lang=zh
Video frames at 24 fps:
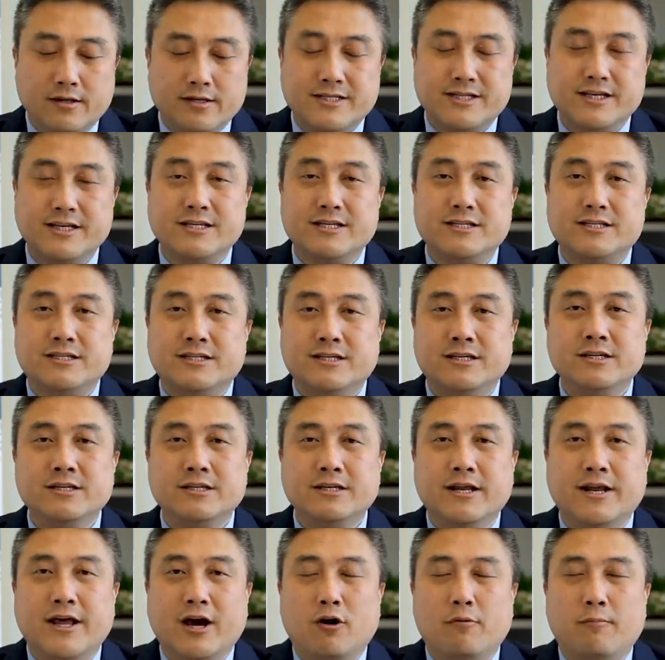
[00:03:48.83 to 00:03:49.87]
紧急
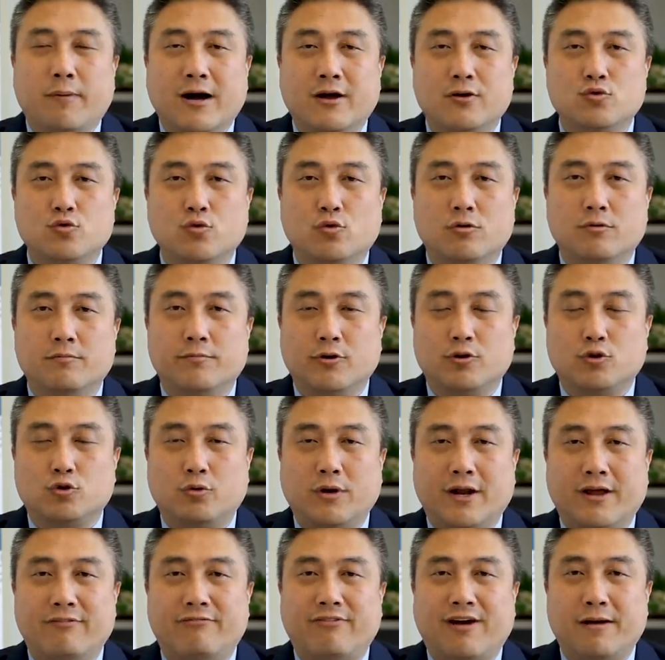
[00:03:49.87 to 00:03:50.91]
医疗帮助，比如突
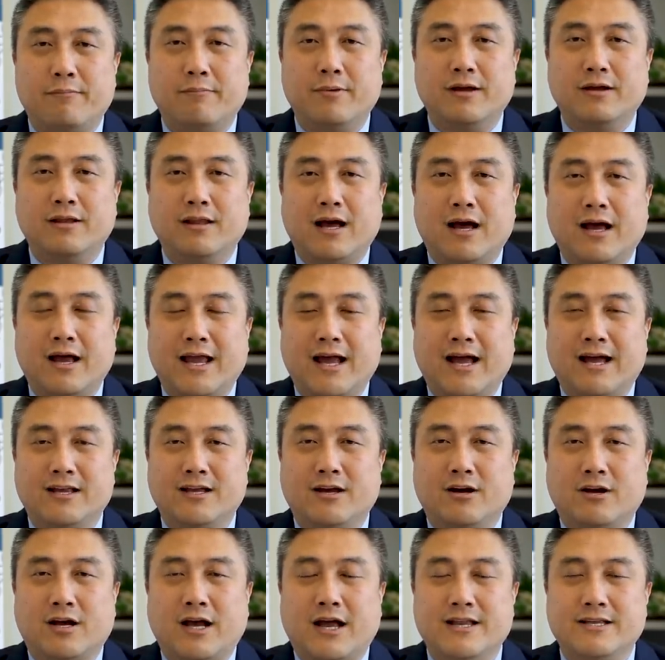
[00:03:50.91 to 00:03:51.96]
然发病了，
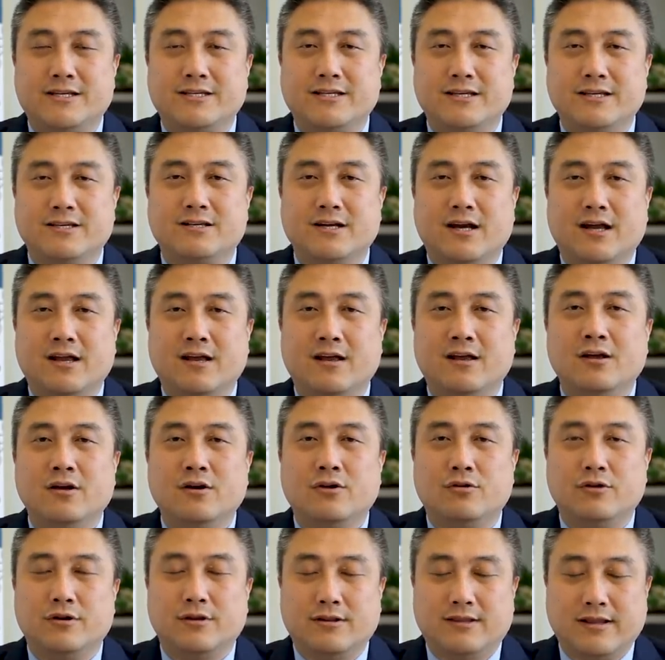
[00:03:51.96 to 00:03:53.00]
要看急诊，
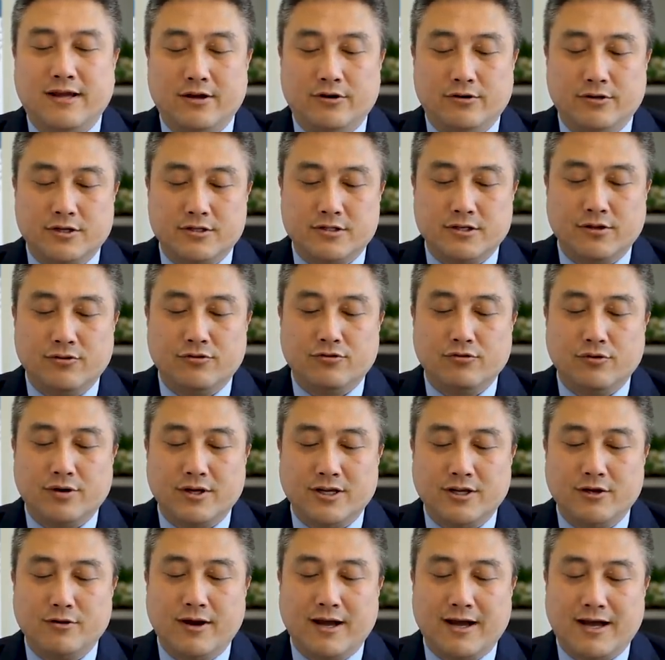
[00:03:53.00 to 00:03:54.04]
或者在有的诊所、
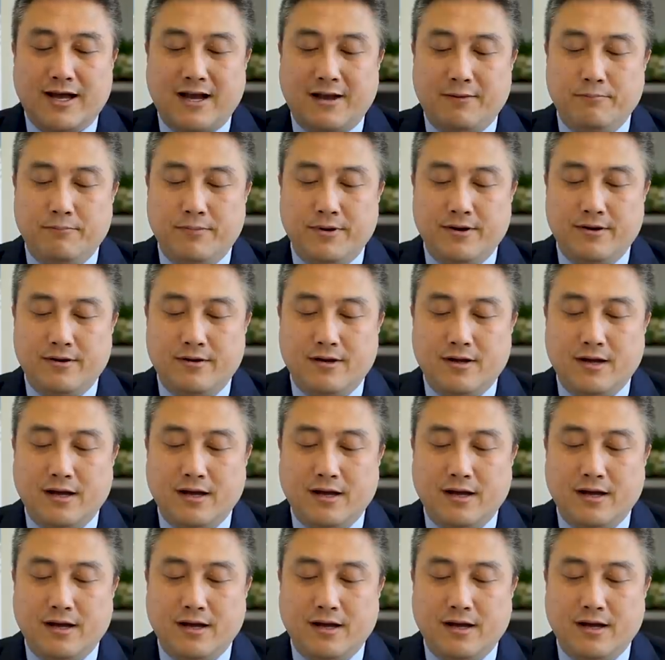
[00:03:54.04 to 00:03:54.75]
医院看病。